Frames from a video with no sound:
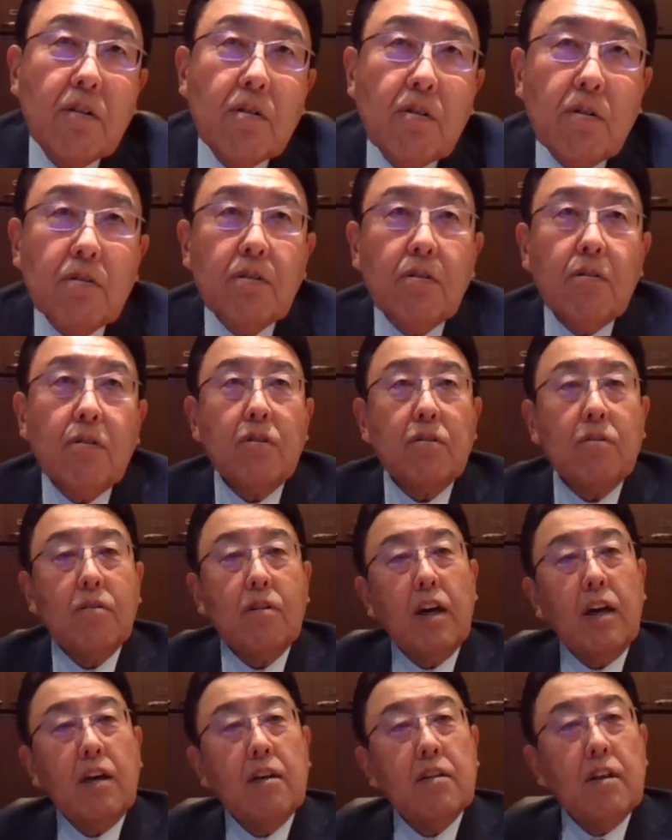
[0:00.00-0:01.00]
で、このこ
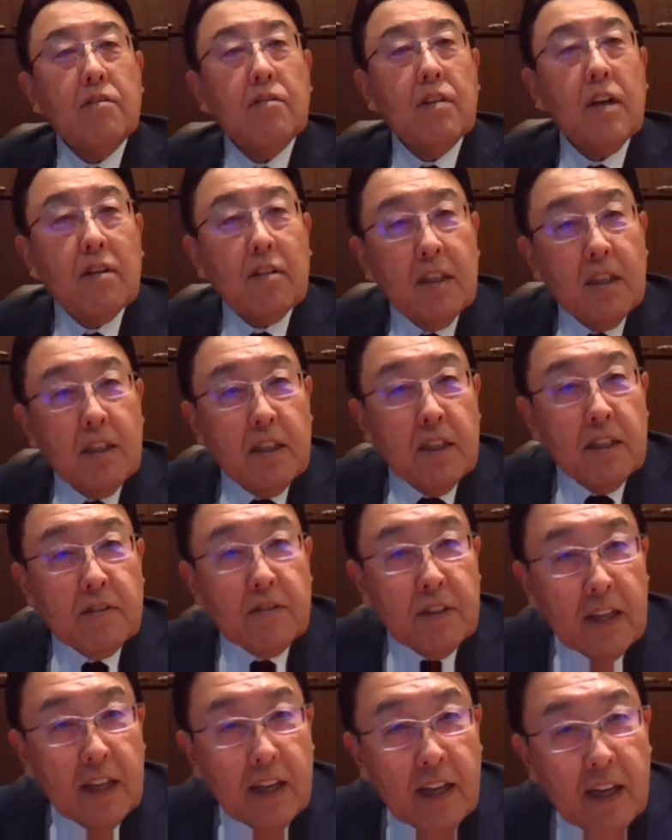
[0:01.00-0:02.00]
とがある限りで
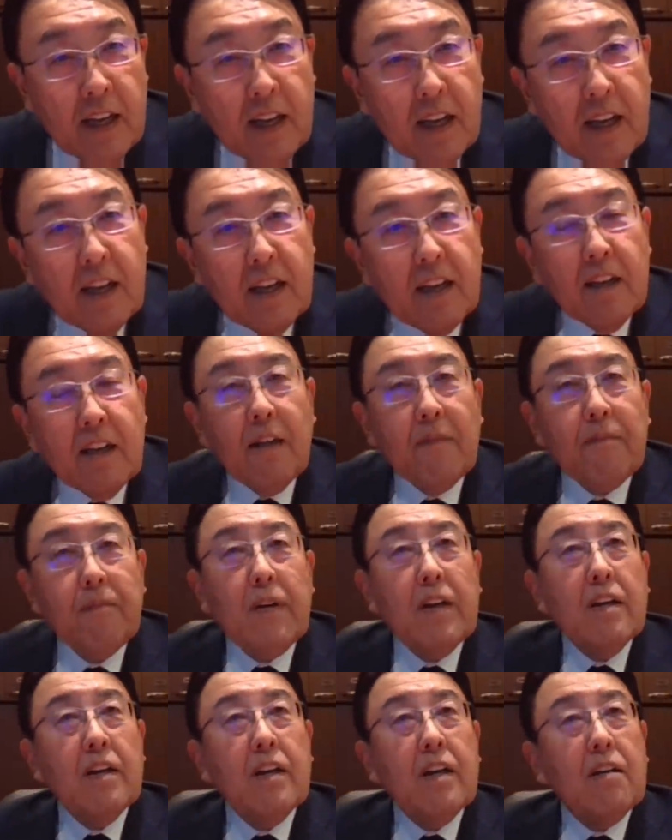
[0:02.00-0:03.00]
すね、はい、やっ
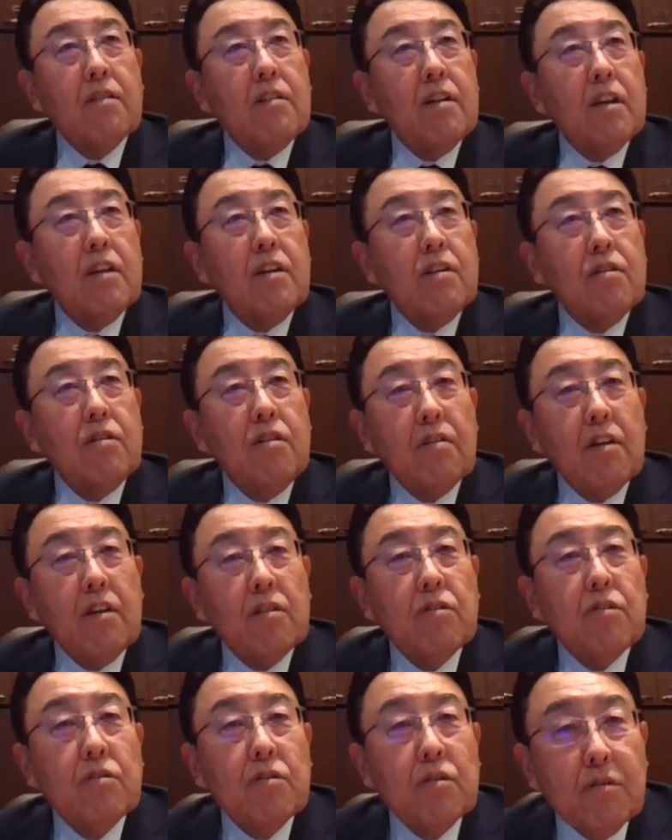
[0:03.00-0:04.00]
ぱり学歴っていうの
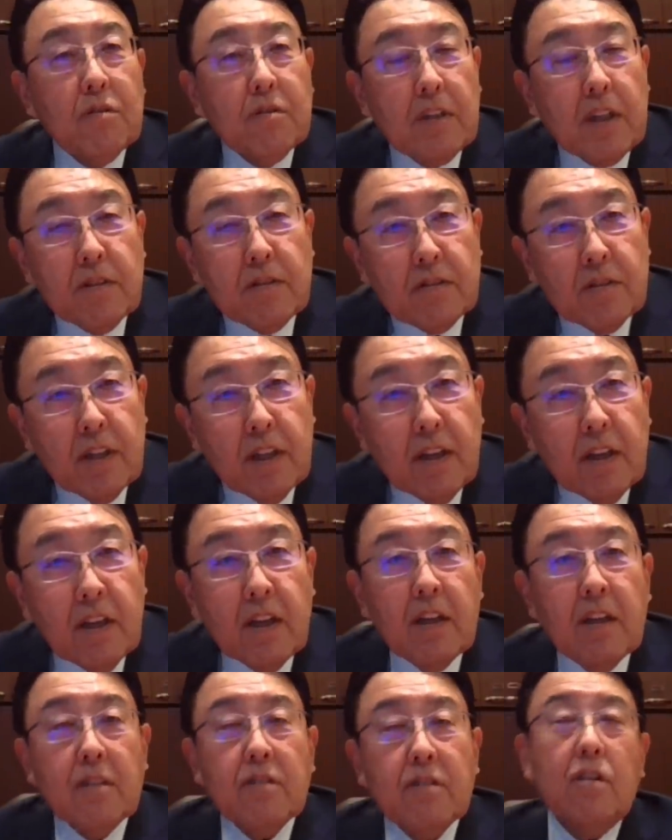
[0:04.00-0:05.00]
は重要なんですね。
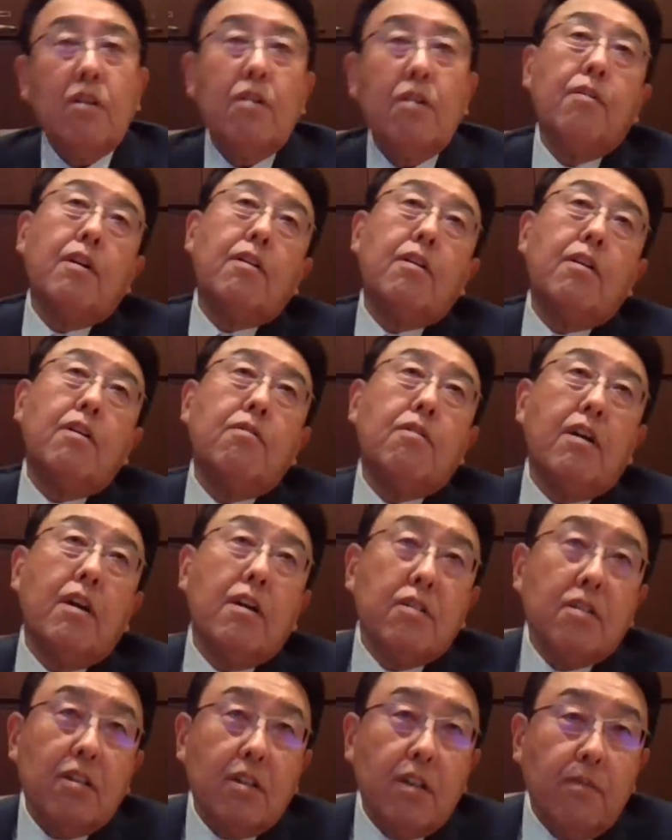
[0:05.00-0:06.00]
例えば我々の
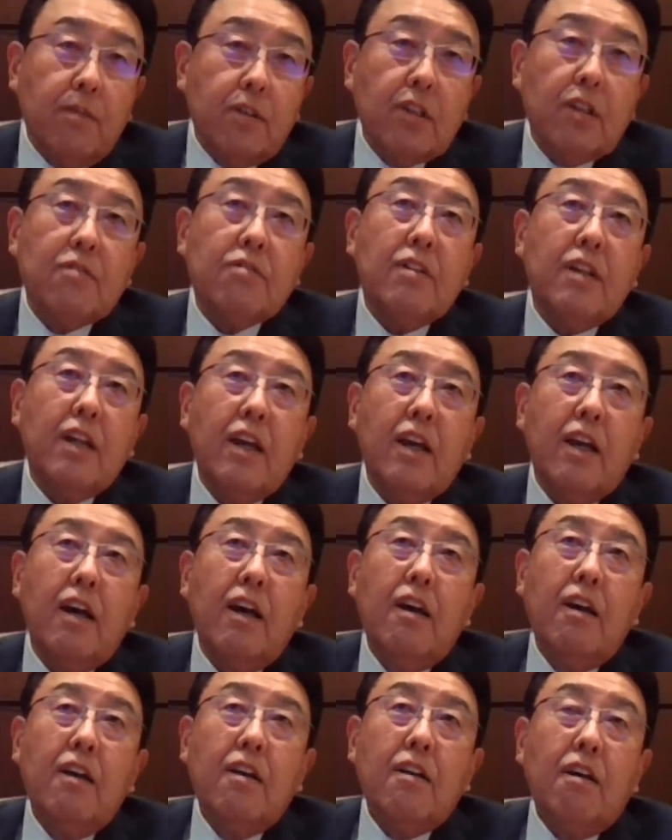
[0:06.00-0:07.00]
会社でもです
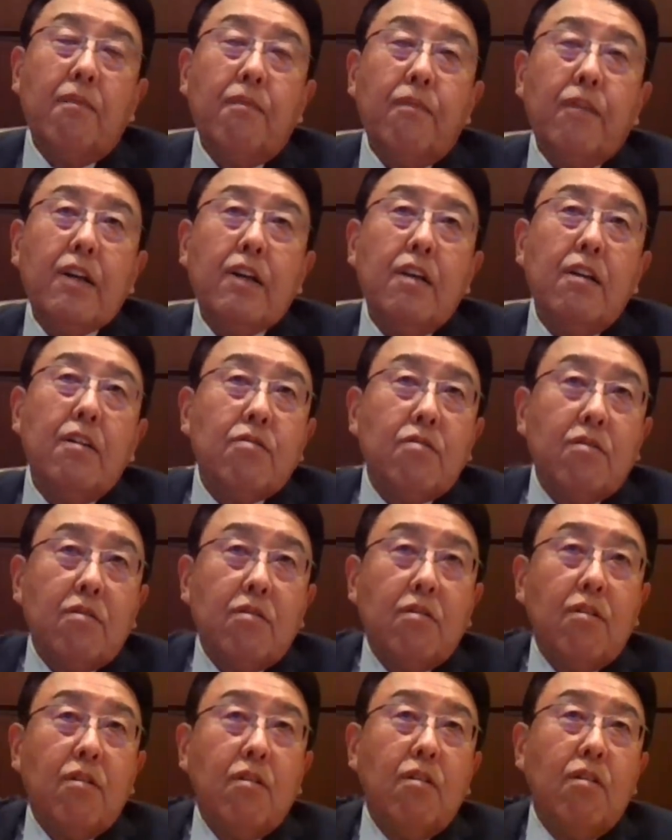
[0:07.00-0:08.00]
ね、はい、やっぱりそ
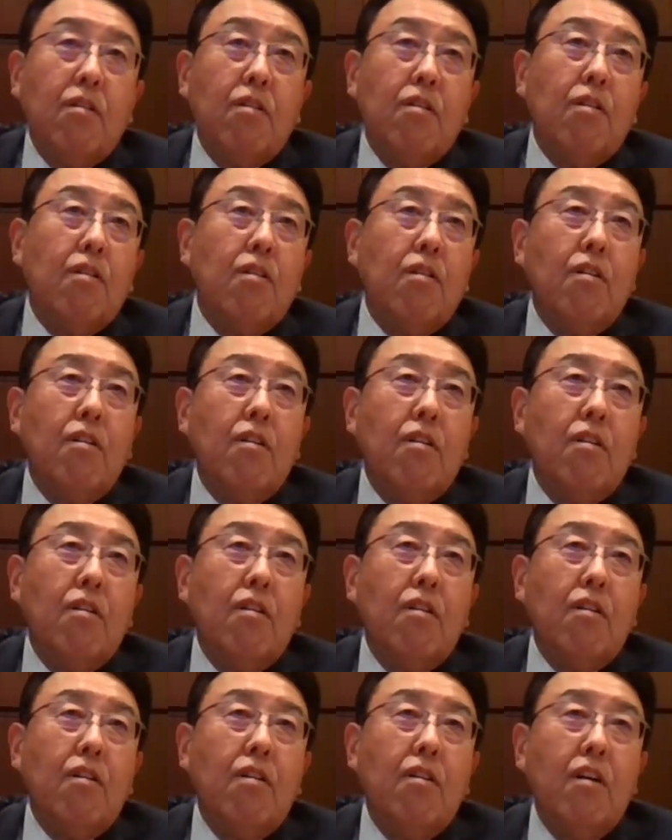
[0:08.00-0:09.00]

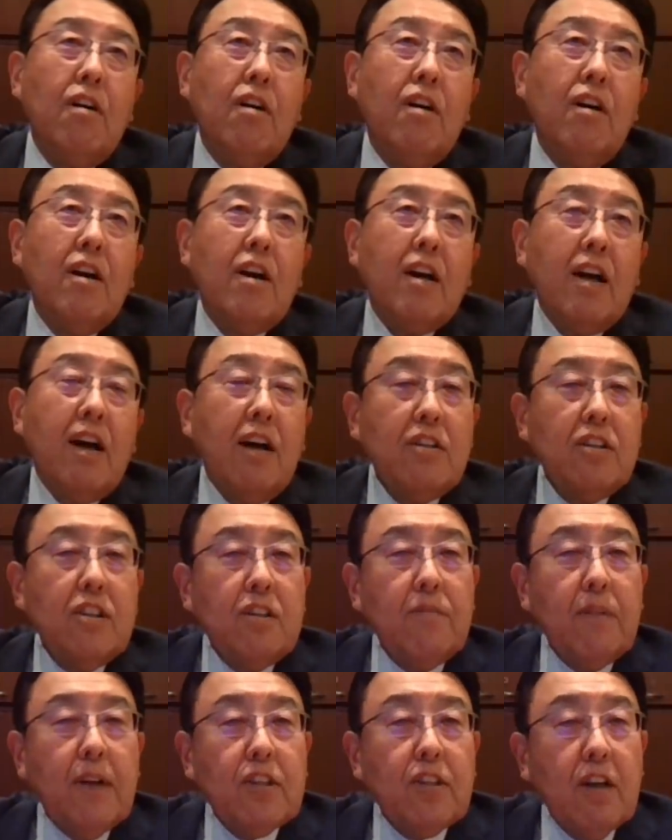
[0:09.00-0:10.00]
の、漢
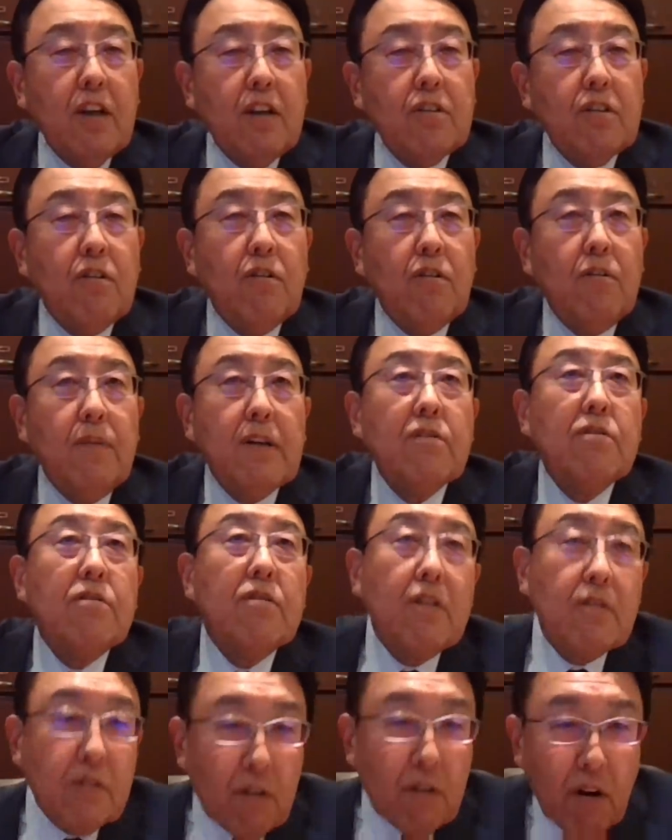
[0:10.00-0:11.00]
字間違えちゃ困る
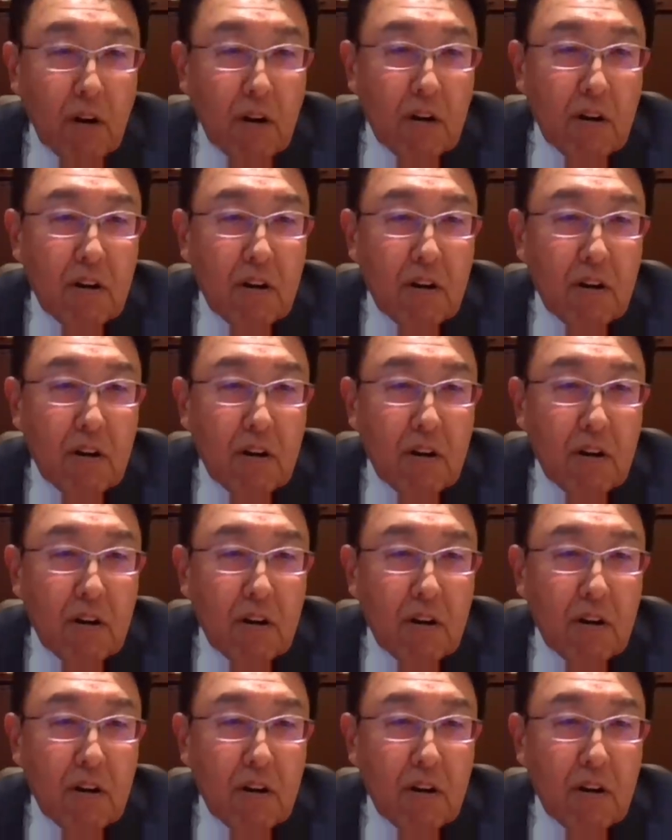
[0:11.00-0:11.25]
んですよ。